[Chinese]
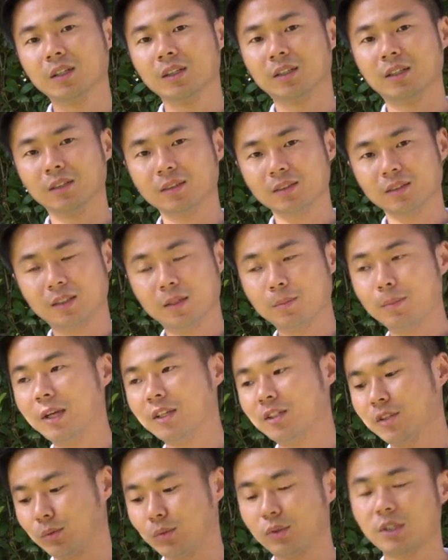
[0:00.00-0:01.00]
跟跟拍
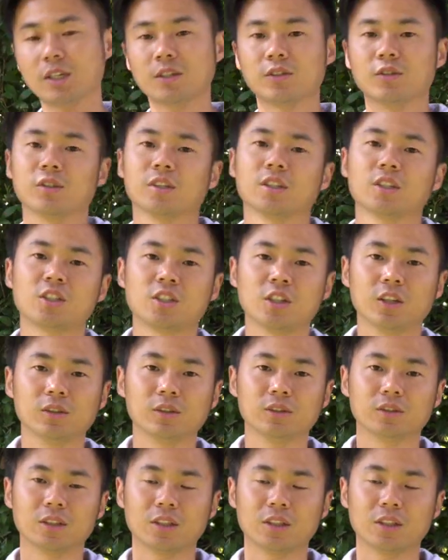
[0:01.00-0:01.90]
摄对象有一个交流，